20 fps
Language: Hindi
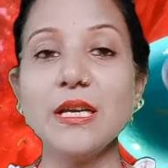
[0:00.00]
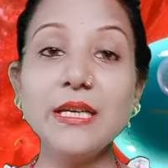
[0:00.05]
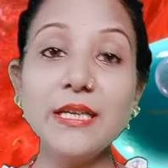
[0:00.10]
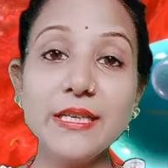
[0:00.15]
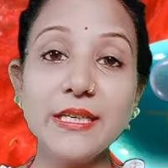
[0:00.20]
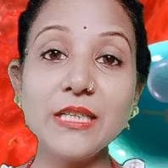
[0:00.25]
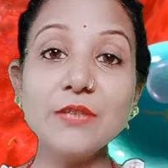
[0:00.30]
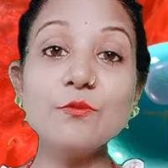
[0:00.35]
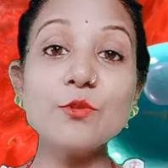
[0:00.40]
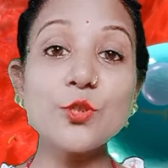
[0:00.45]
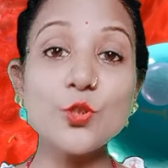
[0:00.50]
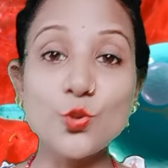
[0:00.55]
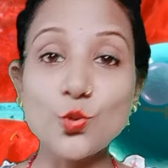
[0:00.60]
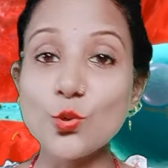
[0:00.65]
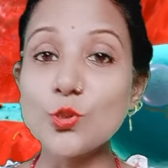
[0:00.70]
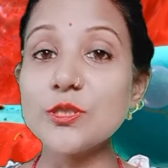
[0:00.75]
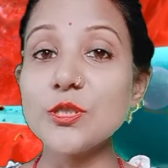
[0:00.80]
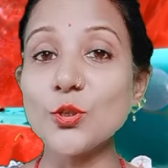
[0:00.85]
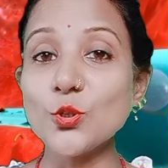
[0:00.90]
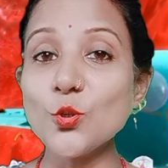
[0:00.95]
लेकिन वो
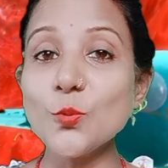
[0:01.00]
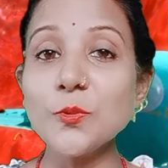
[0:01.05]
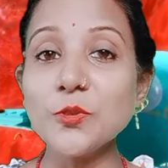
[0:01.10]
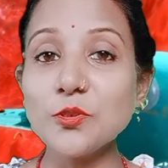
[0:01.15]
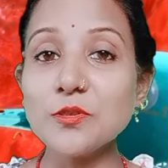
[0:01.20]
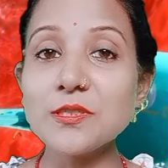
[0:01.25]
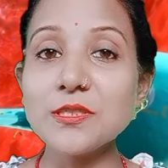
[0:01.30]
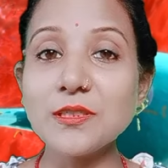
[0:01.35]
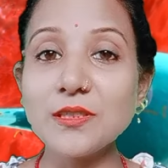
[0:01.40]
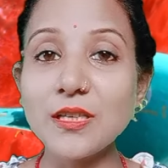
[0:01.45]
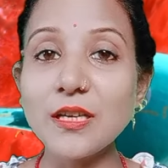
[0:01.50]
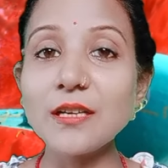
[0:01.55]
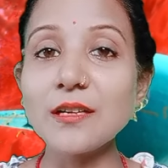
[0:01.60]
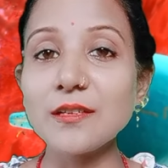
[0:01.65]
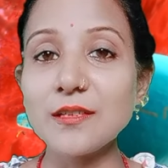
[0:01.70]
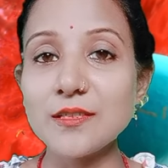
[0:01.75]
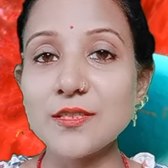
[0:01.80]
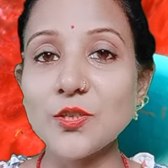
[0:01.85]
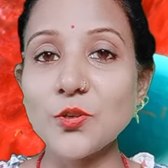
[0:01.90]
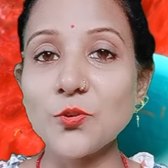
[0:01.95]
सोल्जर को भी तो ज़िंदा
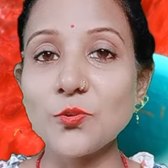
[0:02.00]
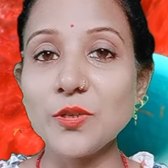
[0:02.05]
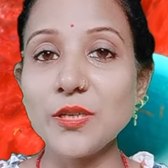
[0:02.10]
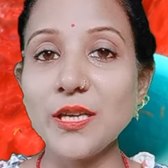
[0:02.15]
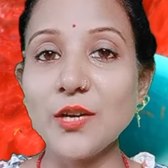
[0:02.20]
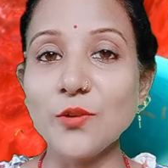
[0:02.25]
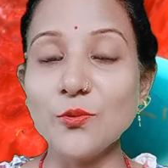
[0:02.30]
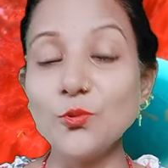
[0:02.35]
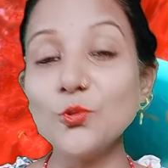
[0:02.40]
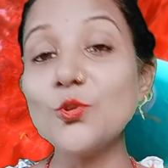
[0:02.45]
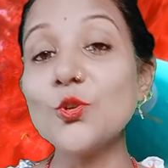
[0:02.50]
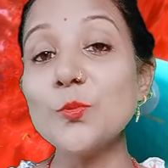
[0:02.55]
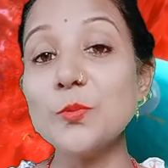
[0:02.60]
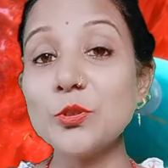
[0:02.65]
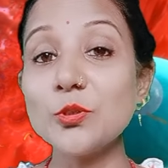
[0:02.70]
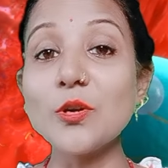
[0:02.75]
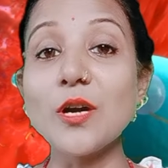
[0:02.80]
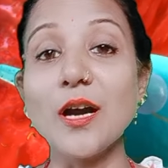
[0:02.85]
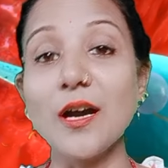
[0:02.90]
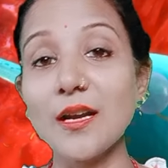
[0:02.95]
रखना ज़रूरी है उनको भी
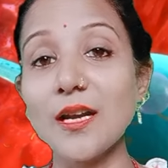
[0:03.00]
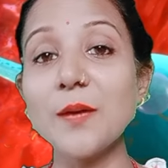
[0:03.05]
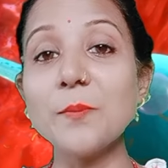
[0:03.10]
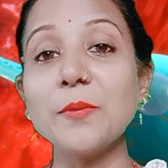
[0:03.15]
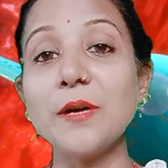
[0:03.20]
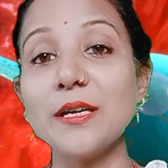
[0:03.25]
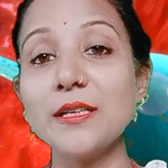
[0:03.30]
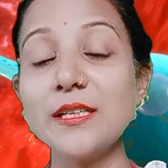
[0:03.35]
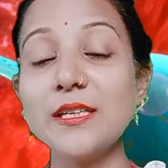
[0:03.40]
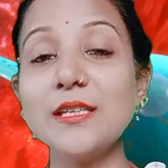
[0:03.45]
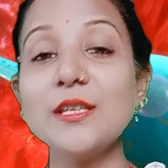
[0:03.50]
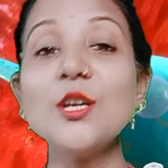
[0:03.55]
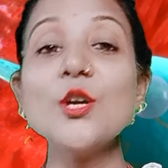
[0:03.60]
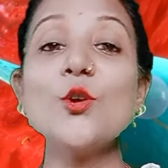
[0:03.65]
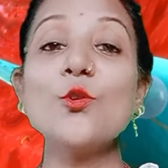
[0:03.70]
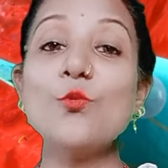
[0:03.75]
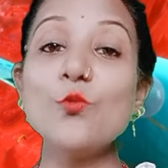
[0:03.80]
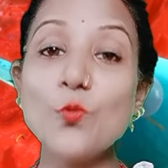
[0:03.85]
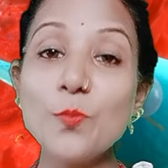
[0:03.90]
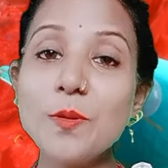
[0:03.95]
तो खाना पानी
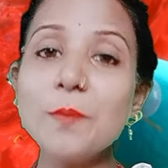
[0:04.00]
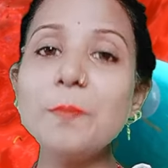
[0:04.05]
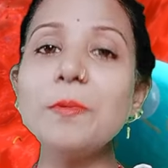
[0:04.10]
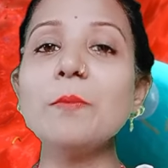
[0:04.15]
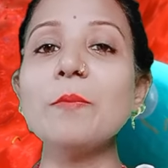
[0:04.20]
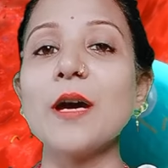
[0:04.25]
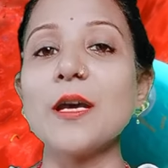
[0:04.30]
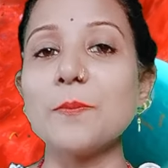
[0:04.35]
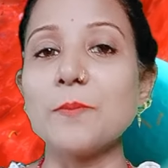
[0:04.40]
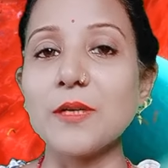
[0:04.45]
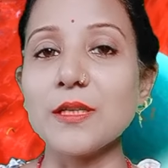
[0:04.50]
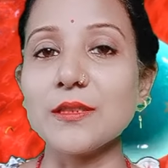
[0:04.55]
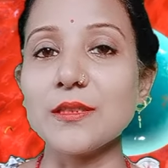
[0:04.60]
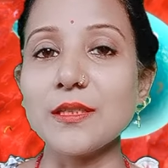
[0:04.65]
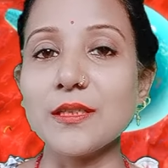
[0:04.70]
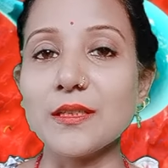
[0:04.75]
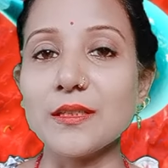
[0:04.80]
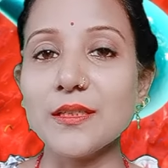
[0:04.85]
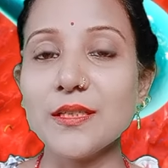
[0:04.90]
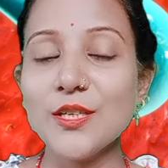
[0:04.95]
वो भी बीमार पड़ते
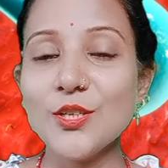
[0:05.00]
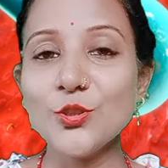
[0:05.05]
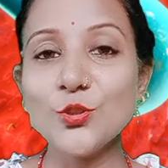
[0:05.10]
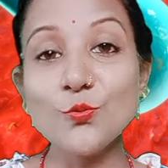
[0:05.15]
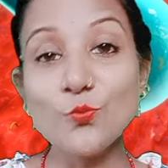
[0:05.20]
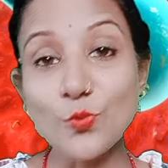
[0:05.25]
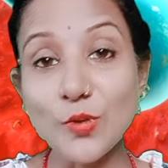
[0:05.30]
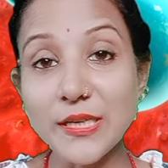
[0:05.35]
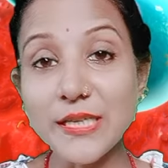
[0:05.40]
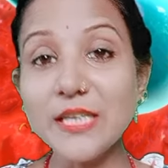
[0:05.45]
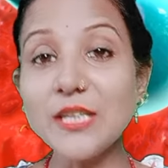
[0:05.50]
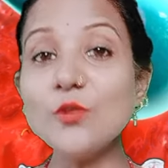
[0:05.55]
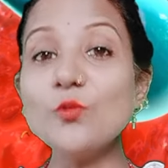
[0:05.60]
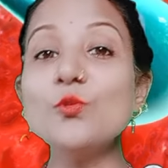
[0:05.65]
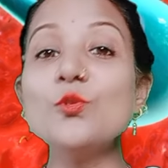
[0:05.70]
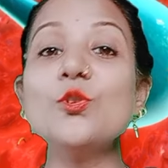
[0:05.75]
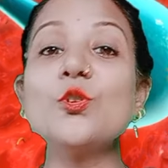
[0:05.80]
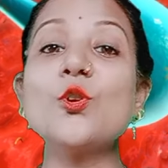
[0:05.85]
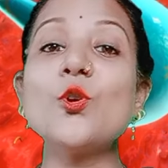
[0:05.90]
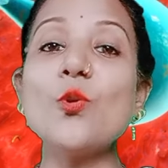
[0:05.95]
हैं तो वही
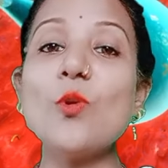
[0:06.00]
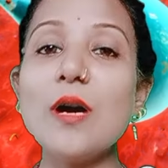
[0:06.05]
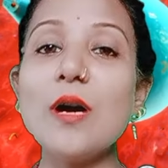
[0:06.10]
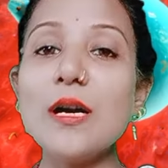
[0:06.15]
उनको